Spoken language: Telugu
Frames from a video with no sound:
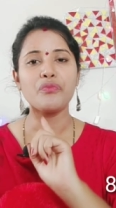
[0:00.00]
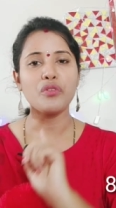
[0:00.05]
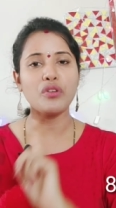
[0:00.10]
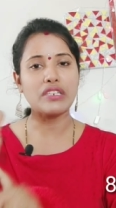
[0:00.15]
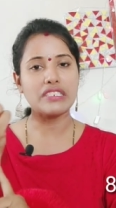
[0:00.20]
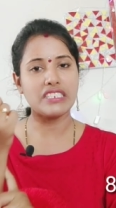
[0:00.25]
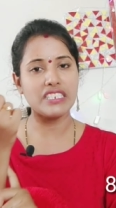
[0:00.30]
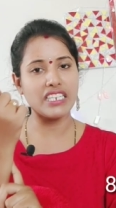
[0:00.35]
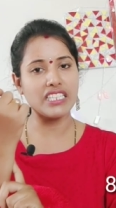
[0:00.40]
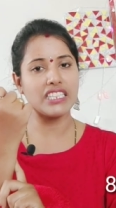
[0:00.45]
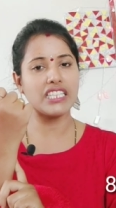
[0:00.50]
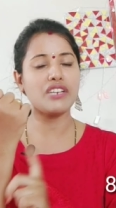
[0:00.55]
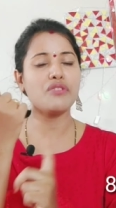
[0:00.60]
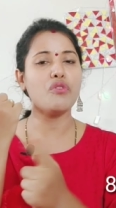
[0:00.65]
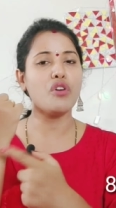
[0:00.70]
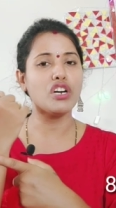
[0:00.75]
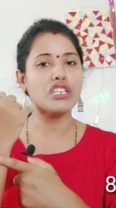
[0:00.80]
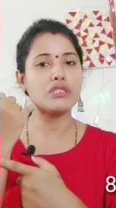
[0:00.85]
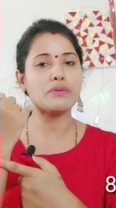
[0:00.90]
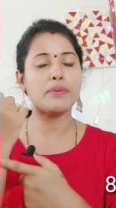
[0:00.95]
ఒక చేతికి
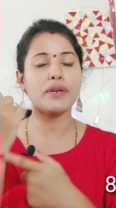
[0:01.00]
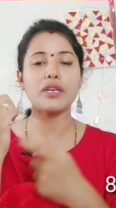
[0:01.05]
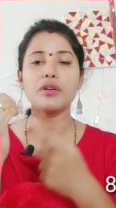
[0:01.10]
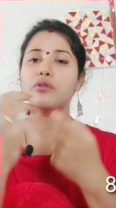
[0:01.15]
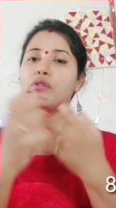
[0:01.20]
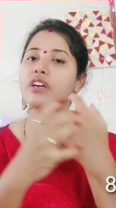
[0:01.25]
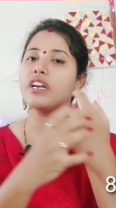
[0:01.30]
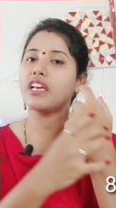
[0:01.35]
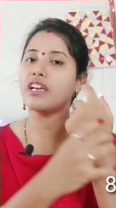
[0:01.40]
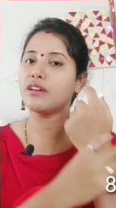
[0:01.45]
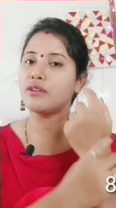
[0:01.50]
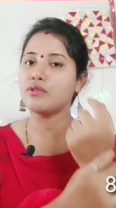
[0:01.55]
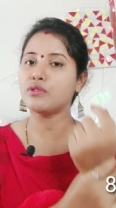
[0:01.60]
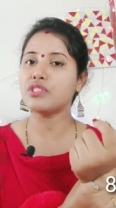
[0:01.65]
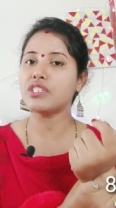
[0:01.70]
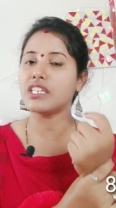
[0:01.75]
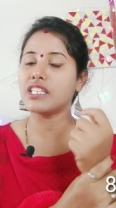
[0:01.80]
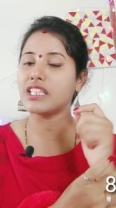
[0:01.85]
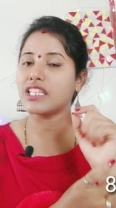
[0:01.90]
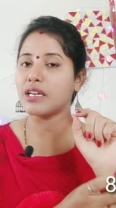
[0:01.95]
వాచ్ పెట్టుకుంటే ఇంకో
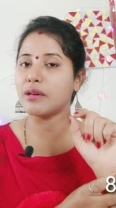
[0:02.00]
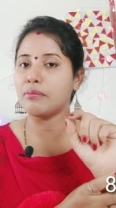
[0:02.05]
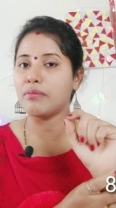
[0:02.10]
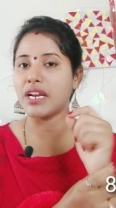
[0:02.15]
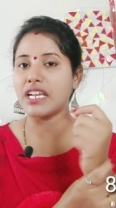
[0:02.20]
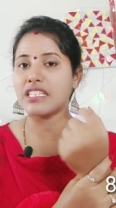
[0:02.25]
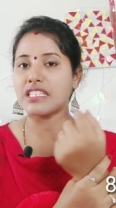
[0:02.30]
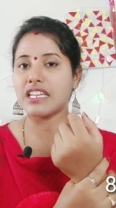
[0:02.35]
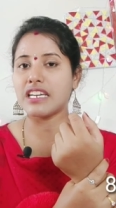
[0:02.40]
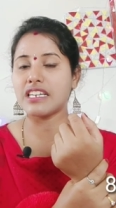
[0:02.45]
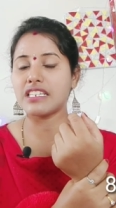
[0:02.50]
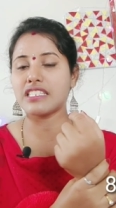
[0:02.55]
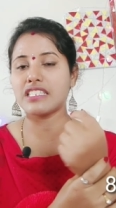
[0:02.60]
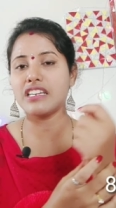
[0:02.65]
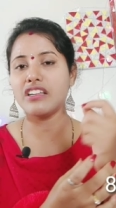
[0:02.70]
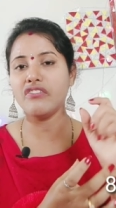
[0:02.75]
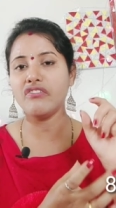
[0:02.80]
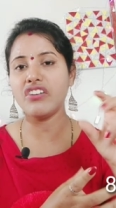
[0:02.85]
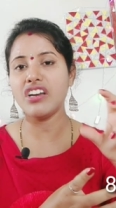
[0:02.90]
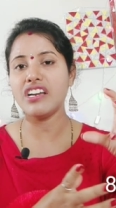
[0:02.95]
చేతికి బ్రేస్లెట్స్
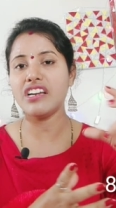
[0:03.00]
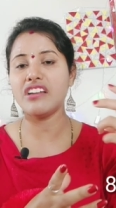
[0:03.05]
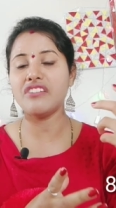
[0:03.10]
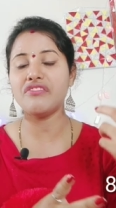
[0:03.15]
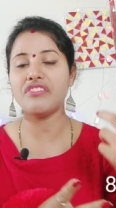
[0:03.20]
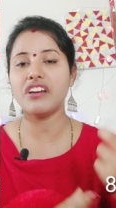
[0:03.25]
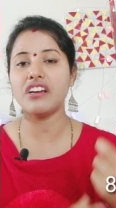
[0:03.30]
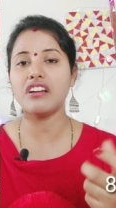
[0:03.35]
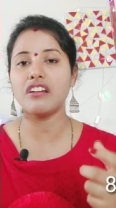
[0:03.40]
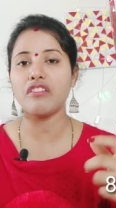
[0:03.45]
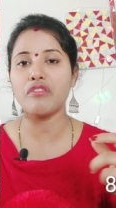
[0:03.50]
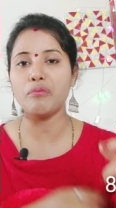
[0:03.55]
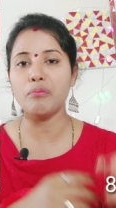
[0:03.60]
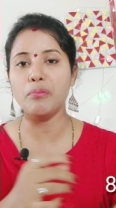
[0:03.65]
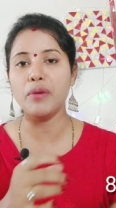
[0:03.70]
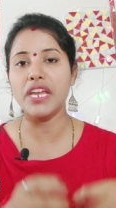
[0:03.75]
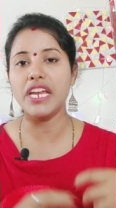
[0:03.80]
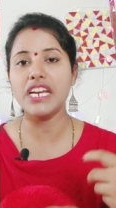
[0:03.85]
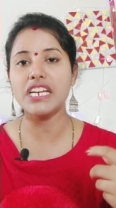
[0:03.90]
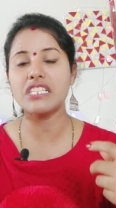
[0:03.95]
డిఫరెంట్ డిఫరెంట్ ఆఫ్
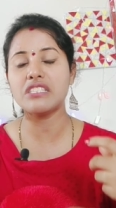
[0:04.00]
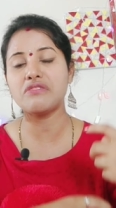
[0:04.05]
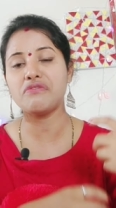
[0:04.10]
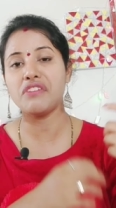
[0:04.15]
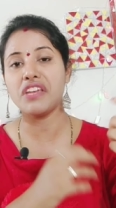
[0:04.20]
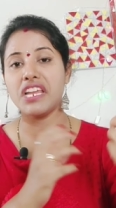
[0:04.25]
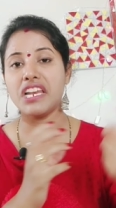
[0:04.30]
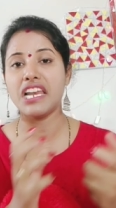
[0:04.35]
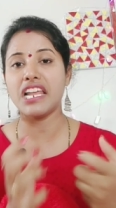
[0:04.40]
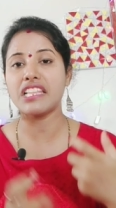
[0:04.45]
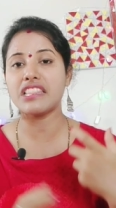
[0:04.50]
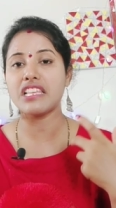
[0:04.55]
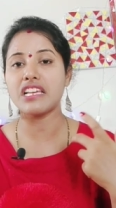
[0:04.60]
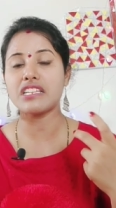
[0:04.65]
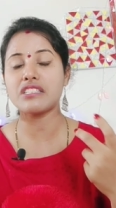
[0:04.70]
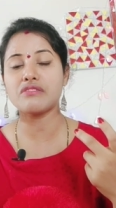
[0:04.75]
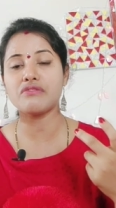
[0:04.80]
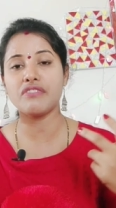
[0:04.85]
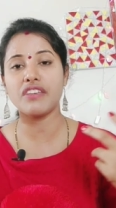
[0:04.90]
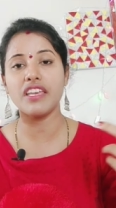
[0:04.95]
బీడ్స్వి
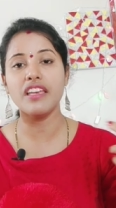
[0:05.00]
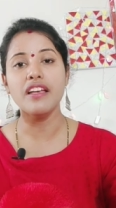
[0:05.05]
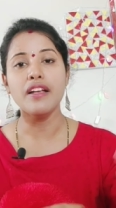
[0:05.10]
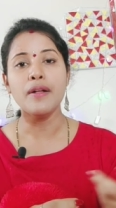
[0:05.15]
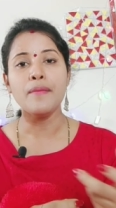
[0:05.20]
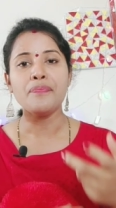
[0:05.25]
లెదర్స్వి